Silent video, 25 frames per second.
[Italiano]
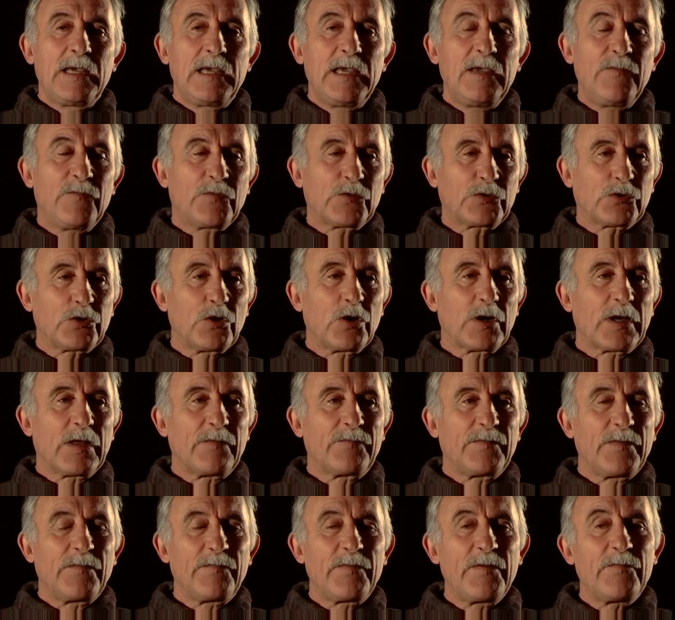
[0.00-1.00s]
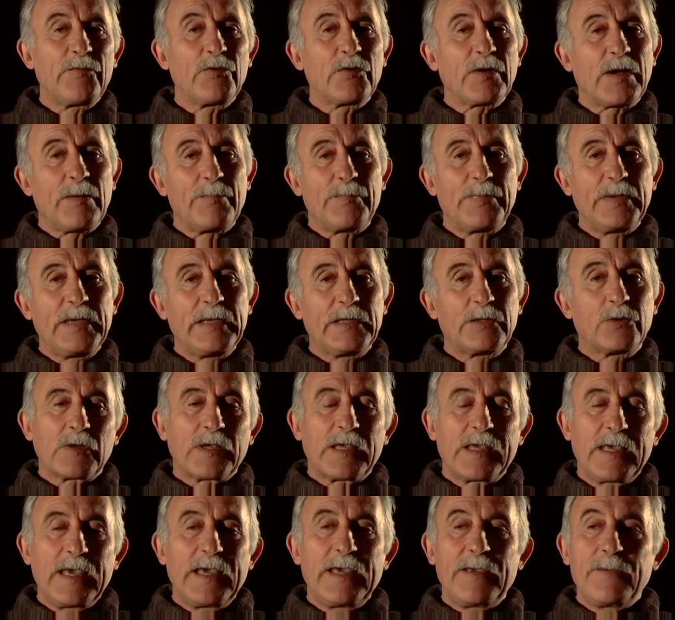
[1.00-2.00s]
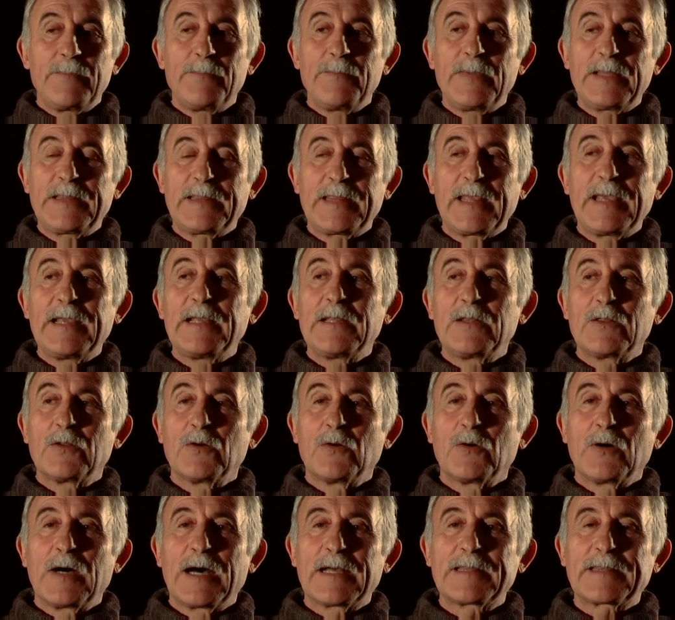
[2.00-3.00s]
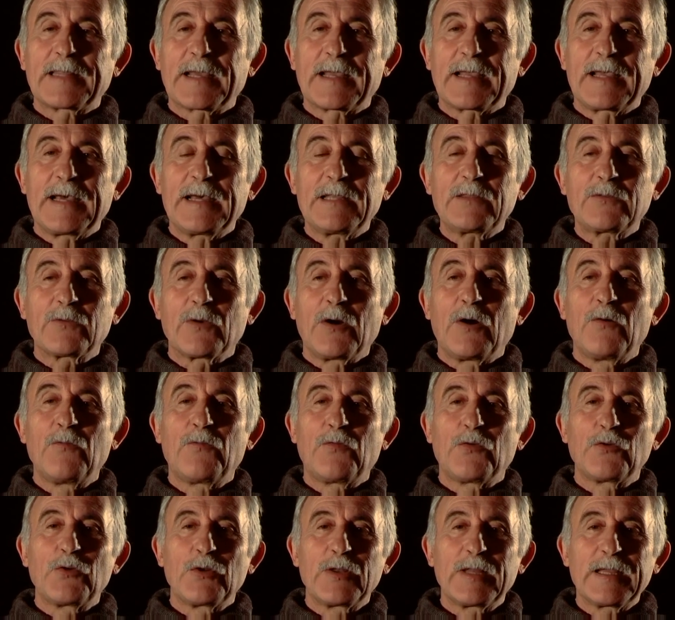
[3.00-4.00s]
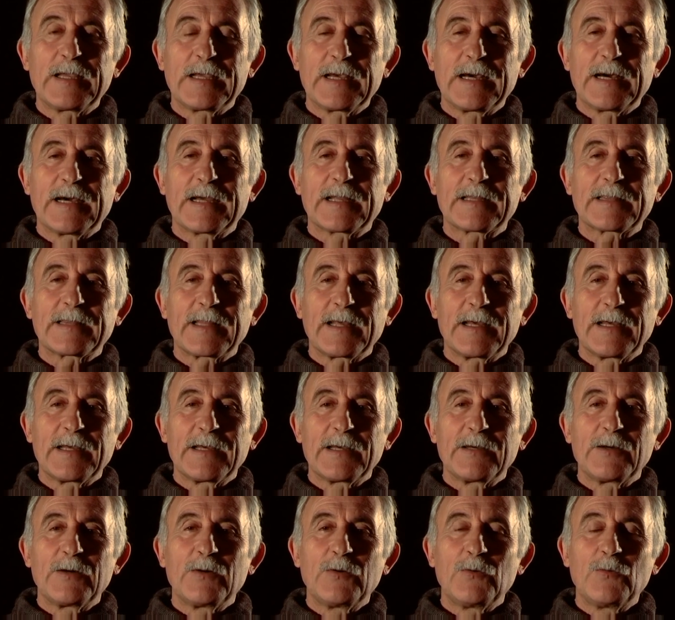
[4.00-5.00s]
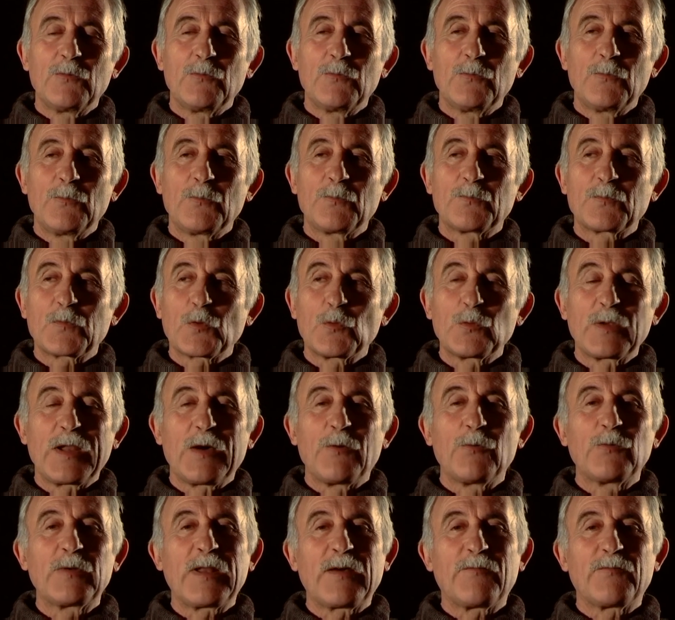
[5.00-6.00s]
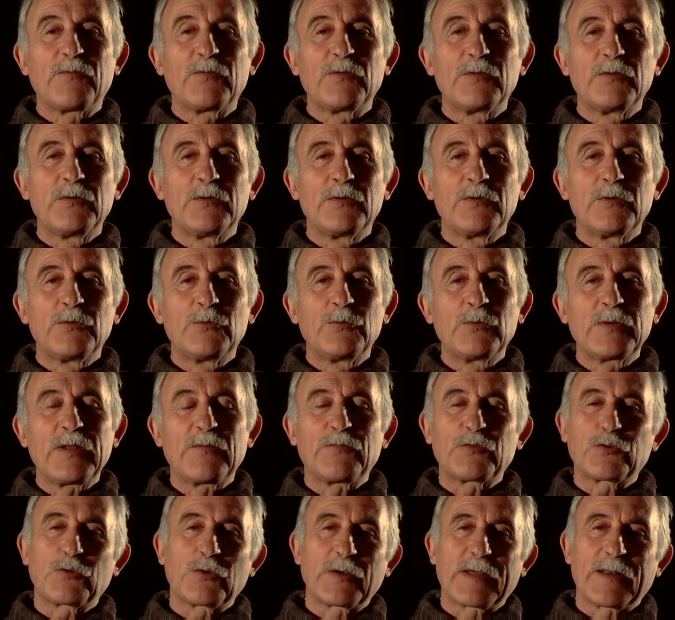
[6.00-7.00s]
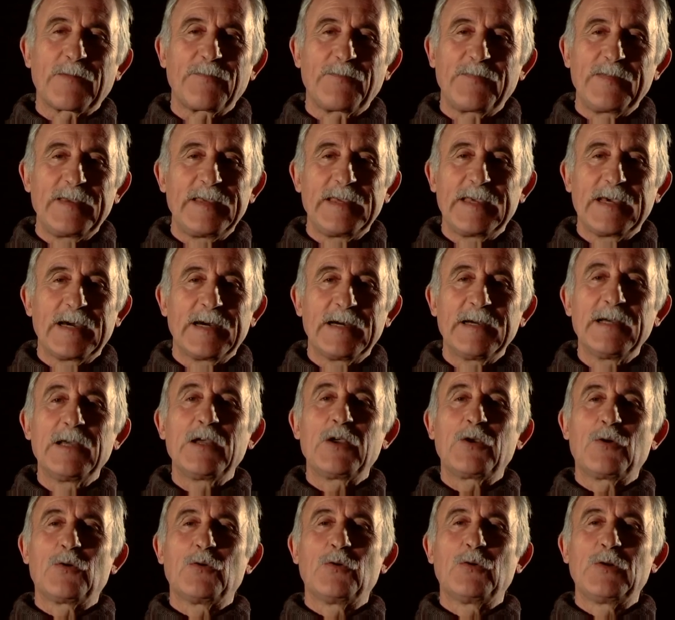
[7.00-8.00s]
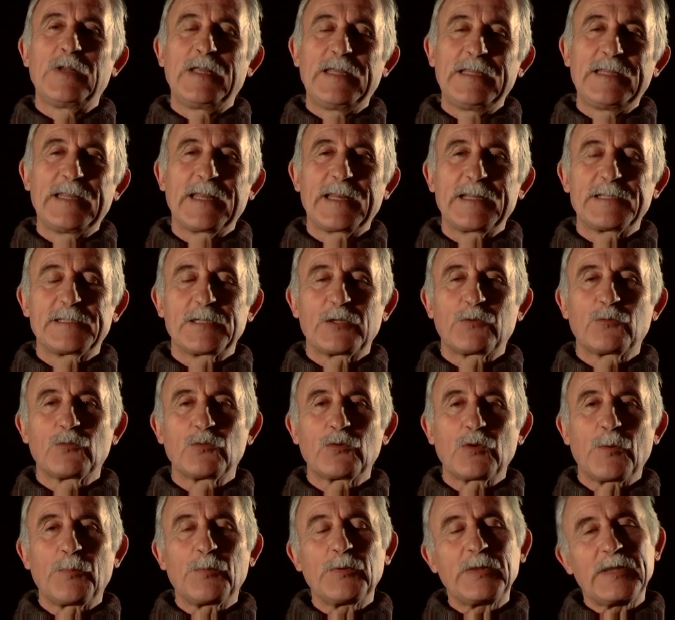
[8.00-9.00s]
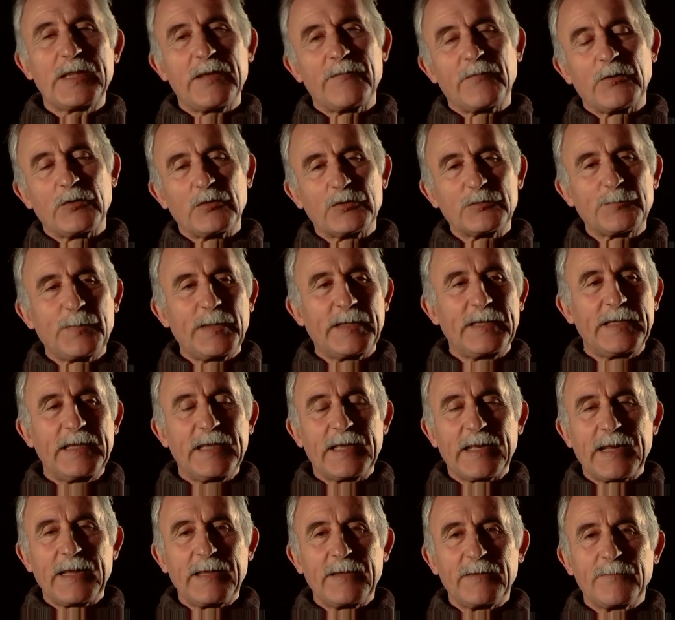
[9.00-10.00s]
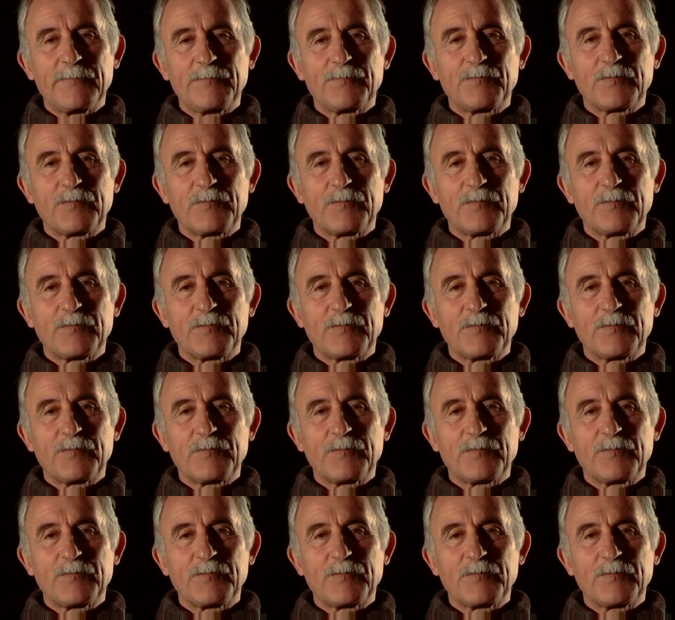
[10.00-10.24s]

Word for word: i fotografi avevano capito che mettendo attaccato a un foglio di carta una, una, uh, una, fotografia con l'indirizzo e tutto potevano spedire,